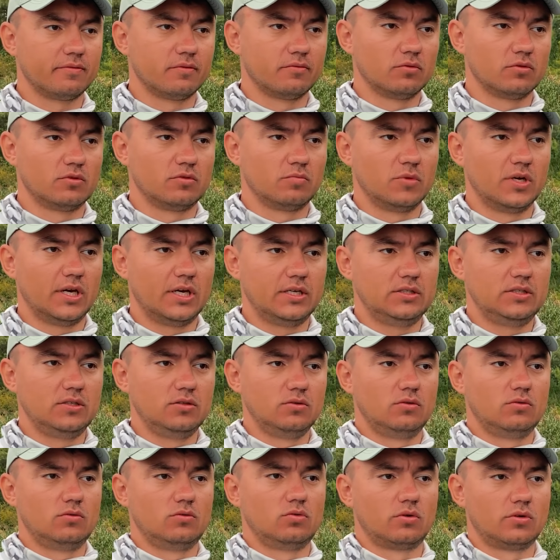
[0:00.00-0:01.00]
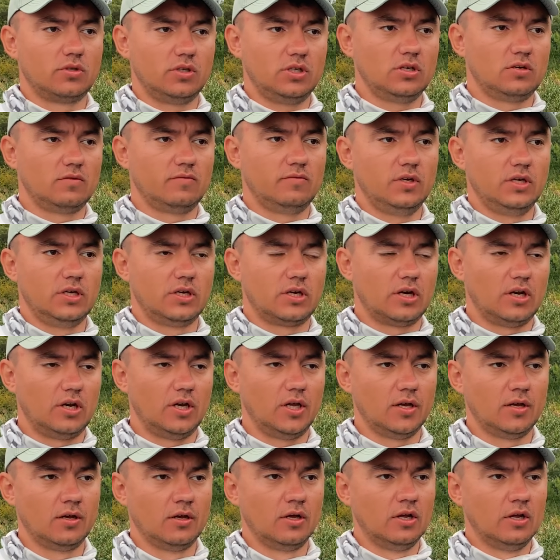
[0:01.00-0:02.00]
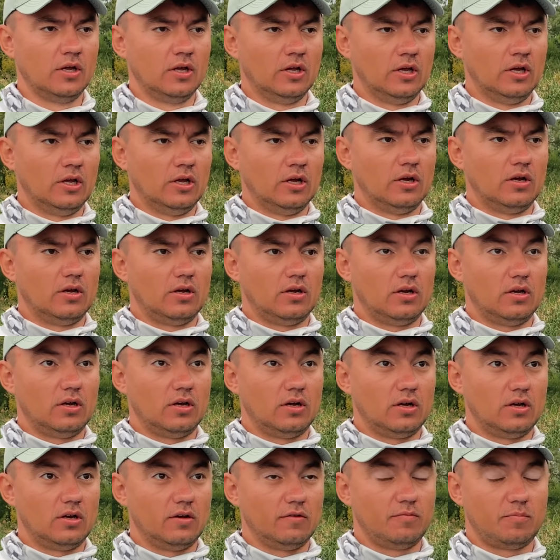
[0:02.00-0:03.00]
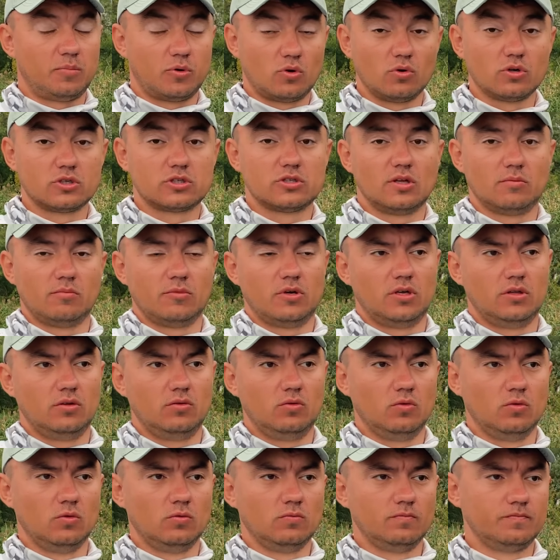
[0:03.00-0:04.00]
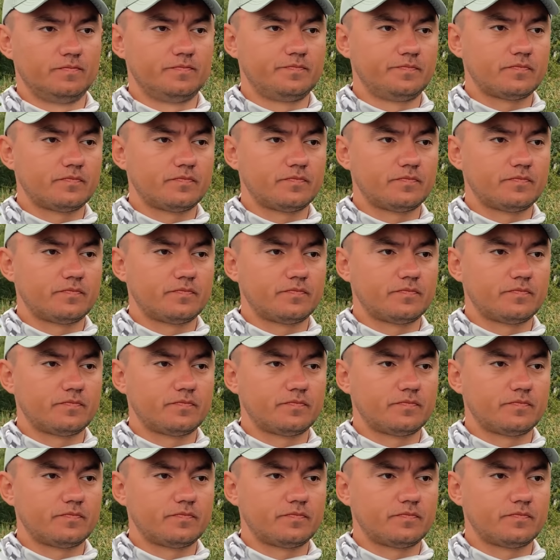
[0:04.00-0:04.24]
Вот мы один турнир выиграли э, в прошлом году.